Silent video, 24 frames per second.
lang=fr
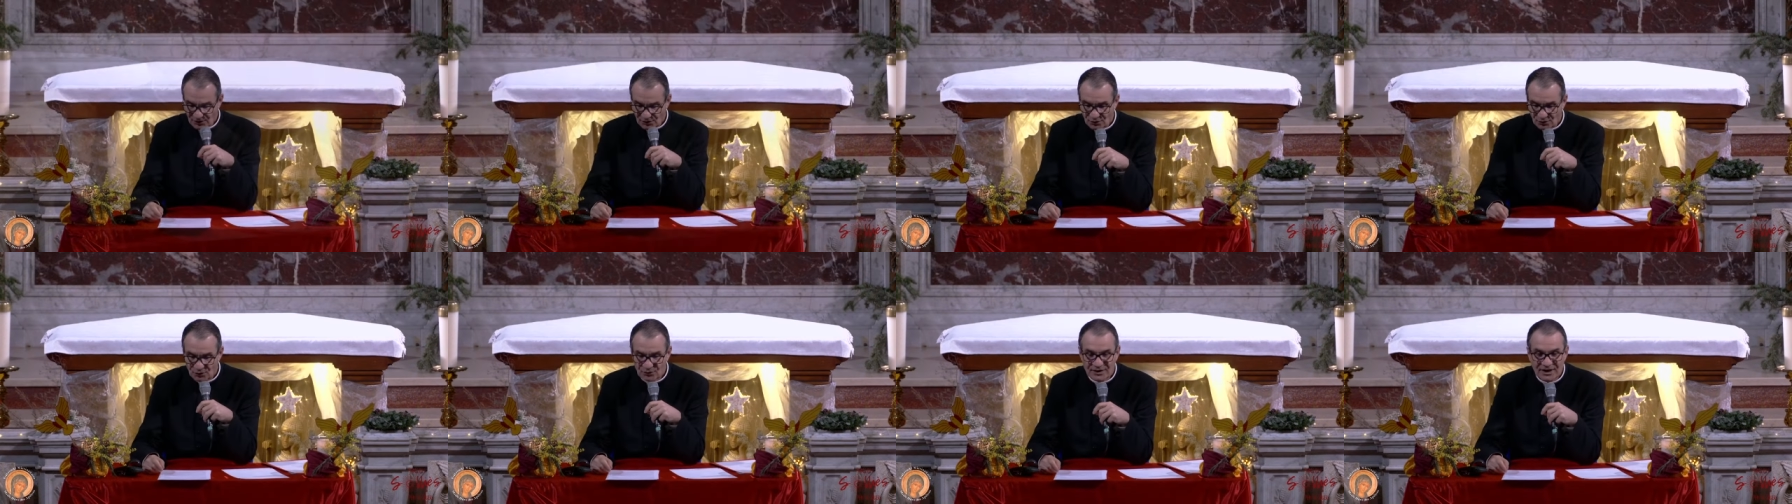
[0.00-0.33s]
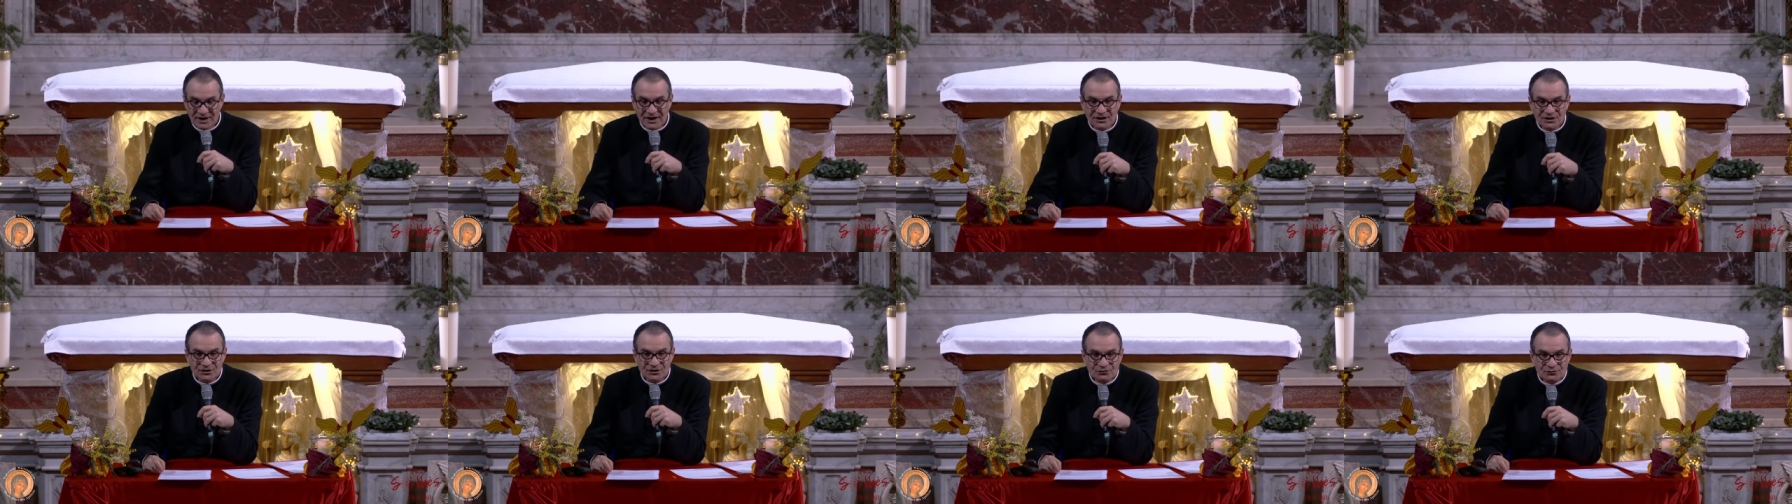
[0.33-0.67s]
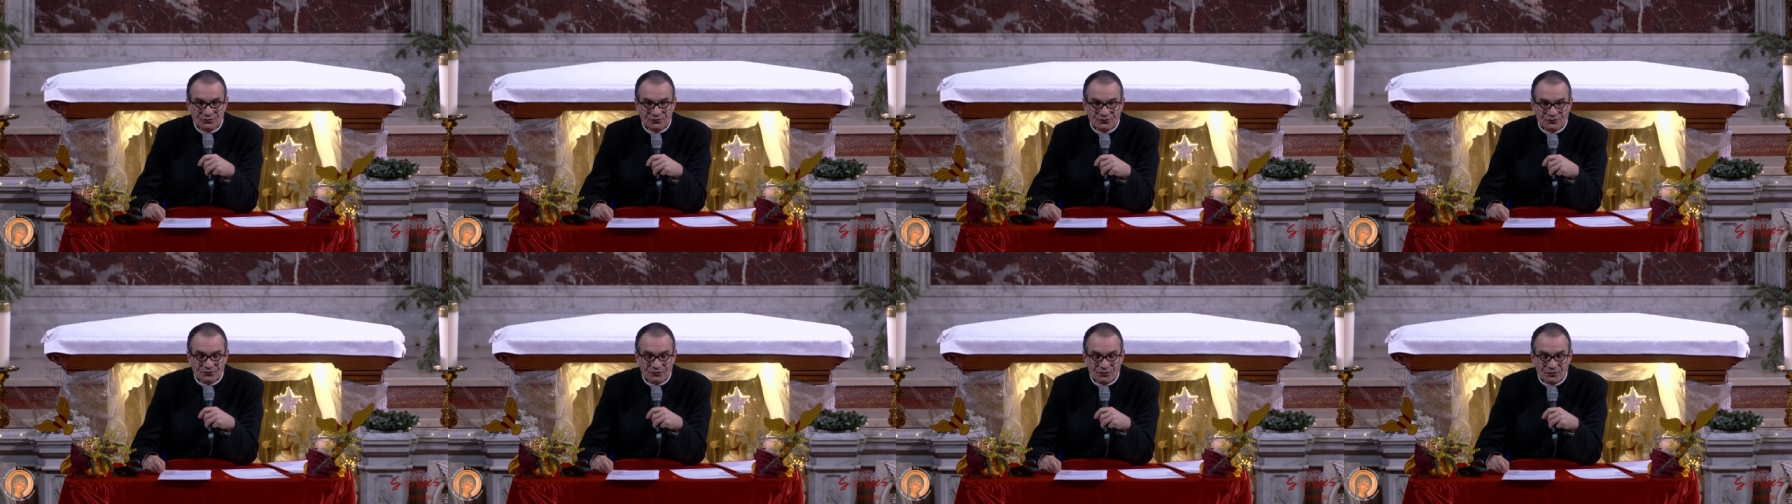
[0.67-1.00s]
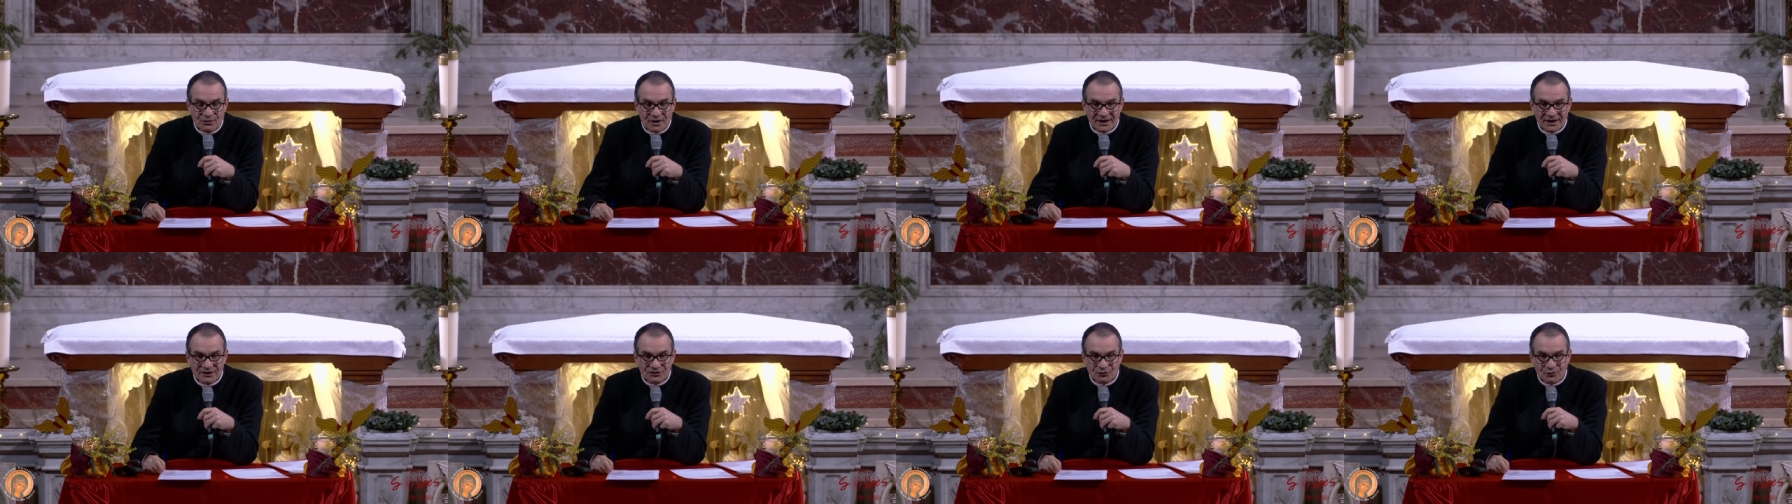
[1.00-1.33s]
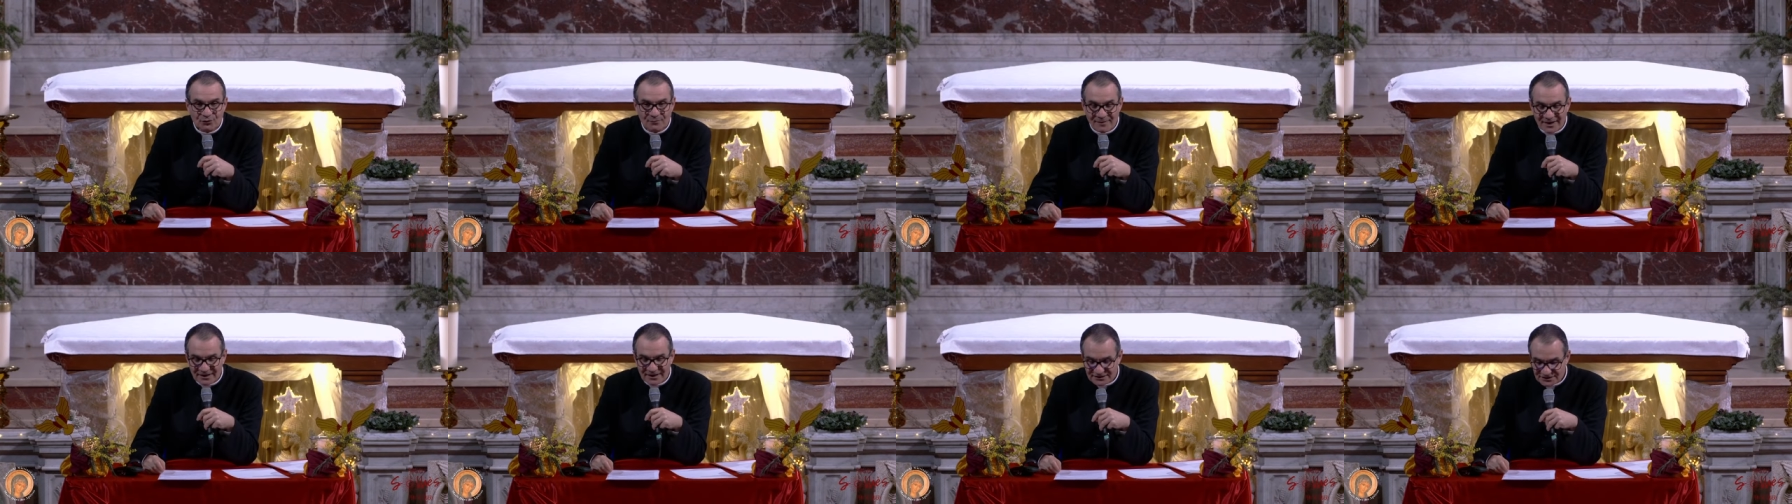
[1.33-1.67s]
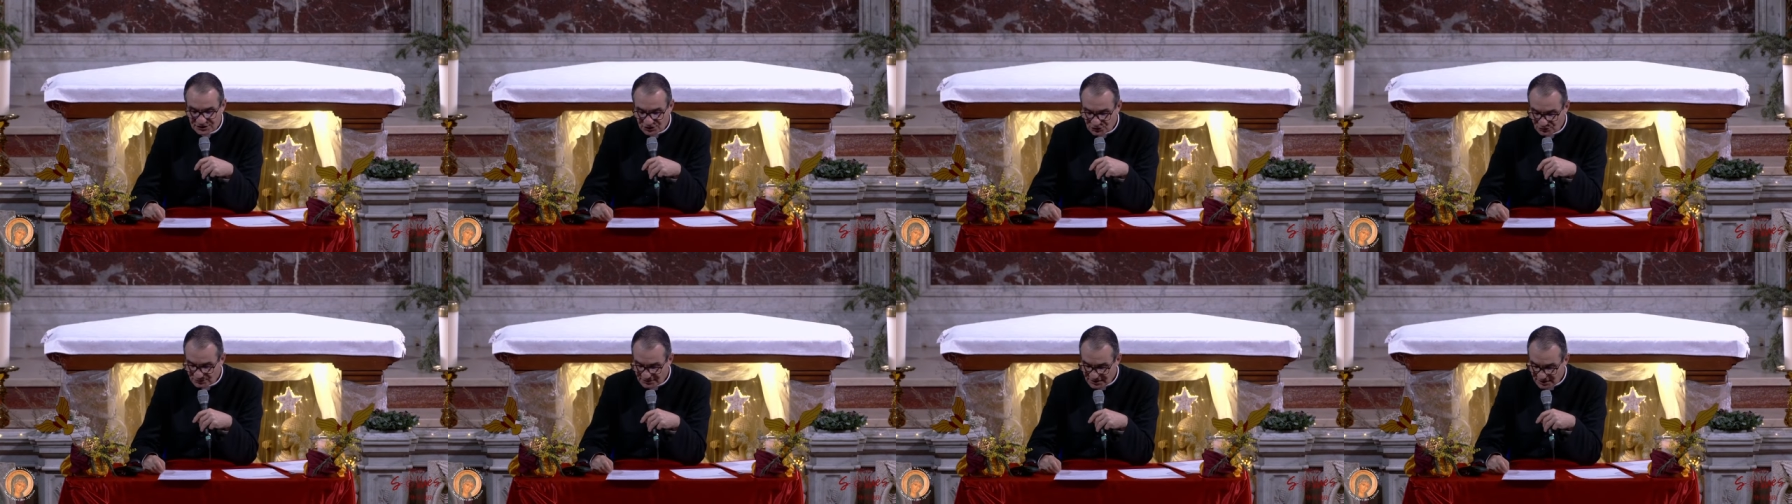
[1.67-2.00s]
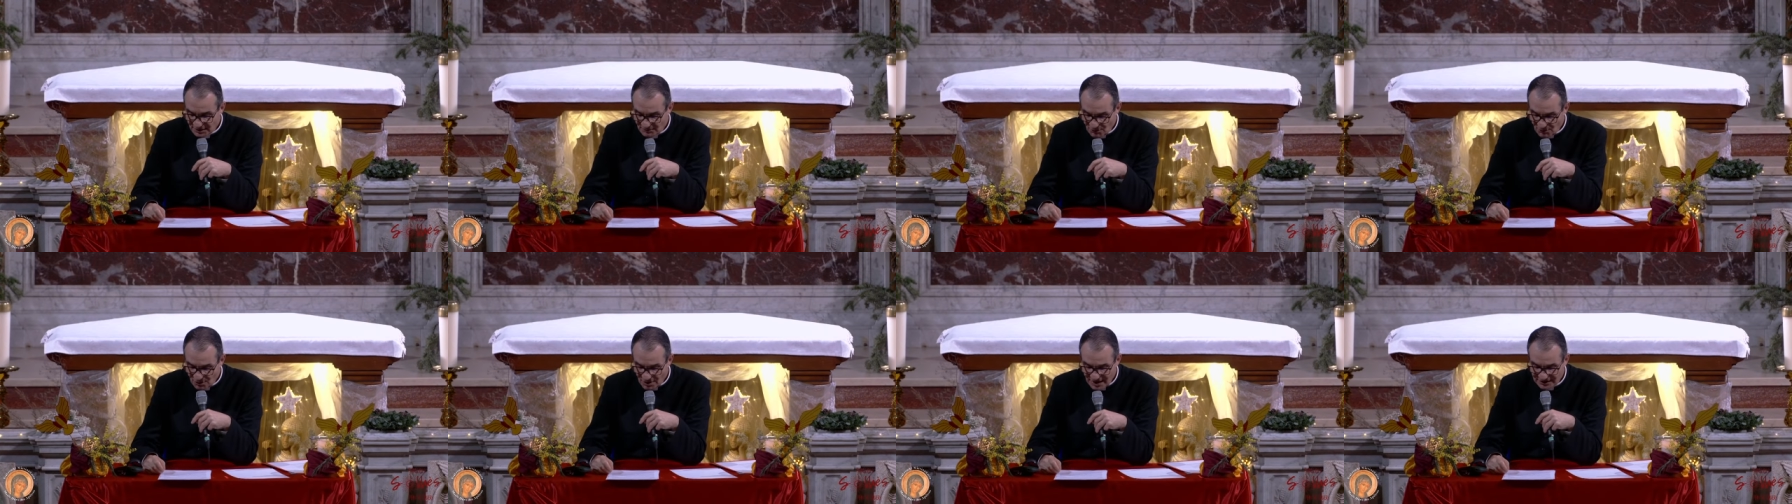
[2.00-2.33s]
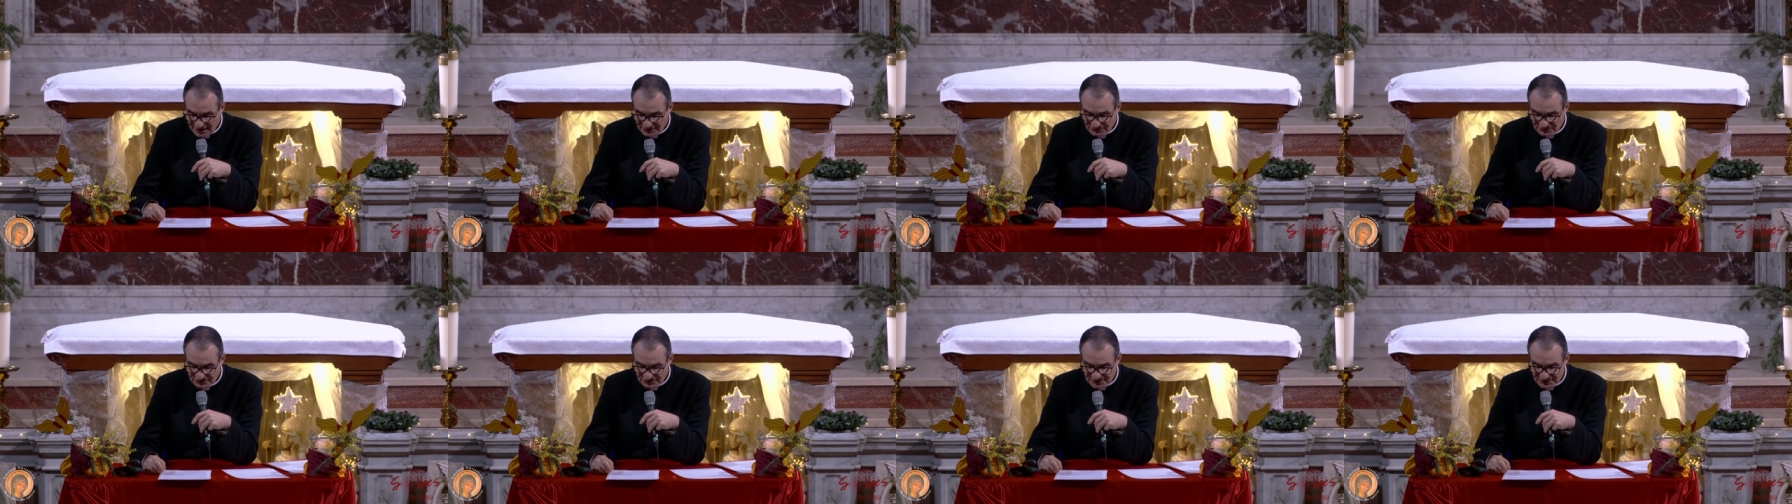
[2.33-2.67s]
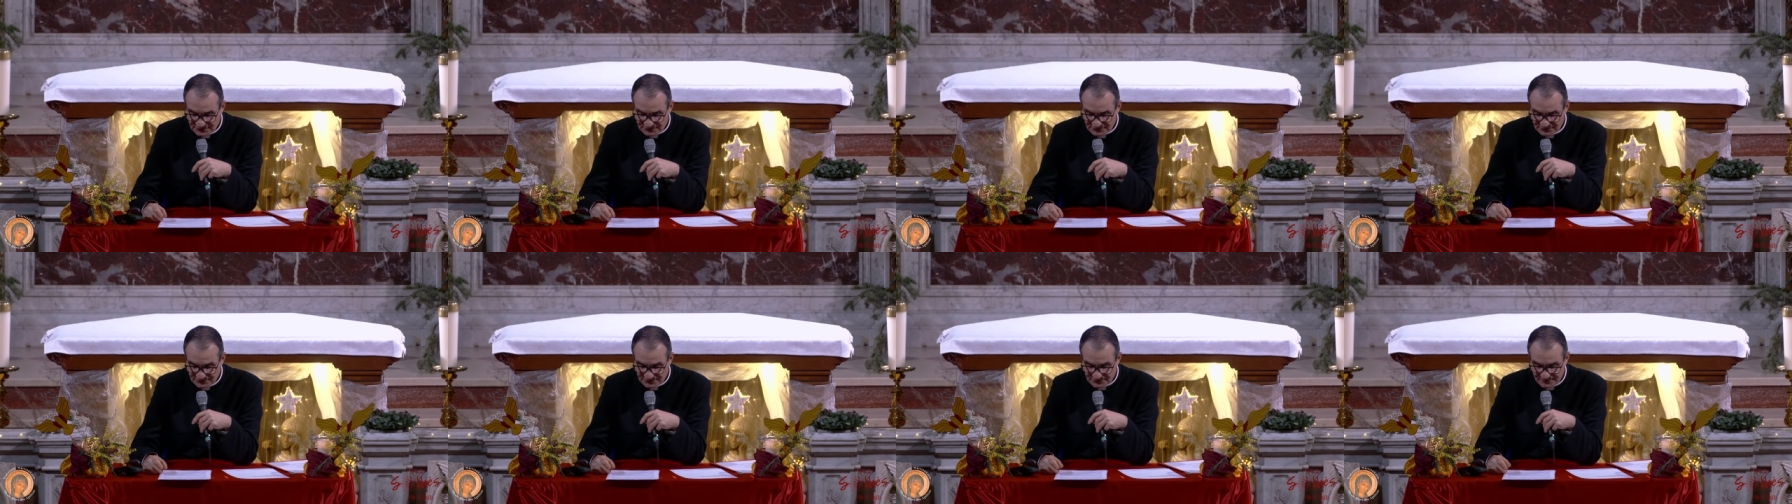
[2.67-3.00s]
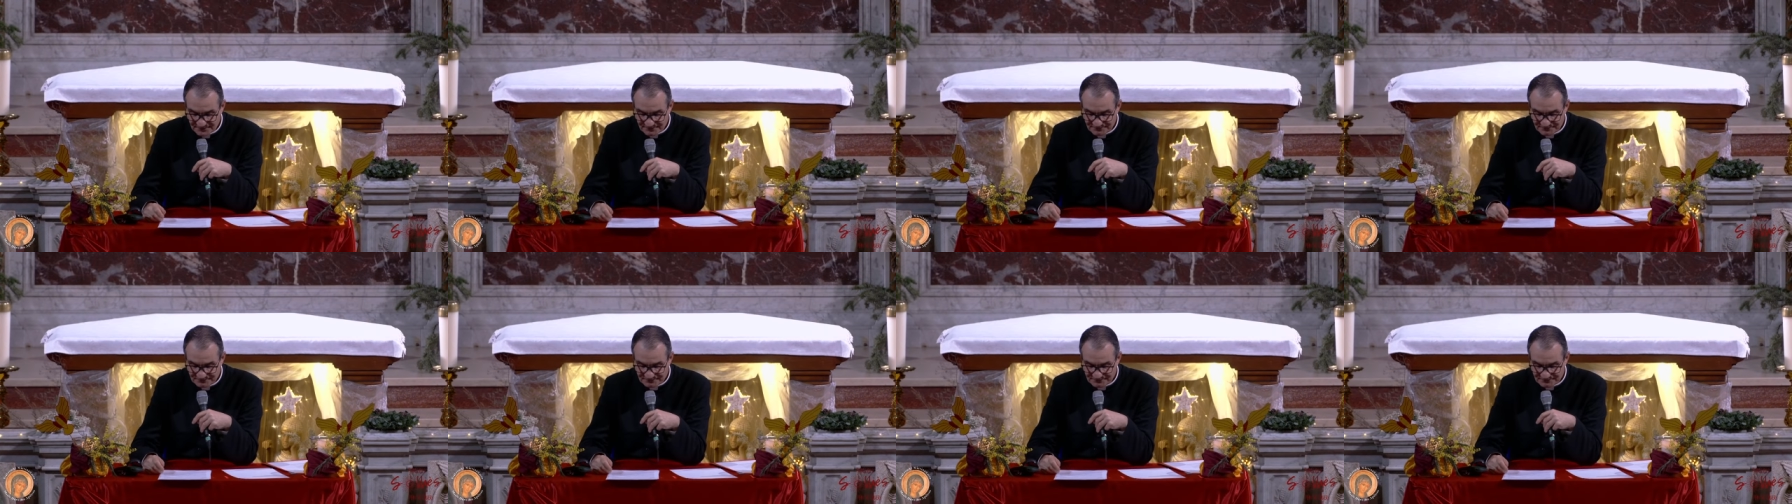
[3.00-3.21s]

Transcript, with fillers: auxquelles il nous faut être particulièrement attentifs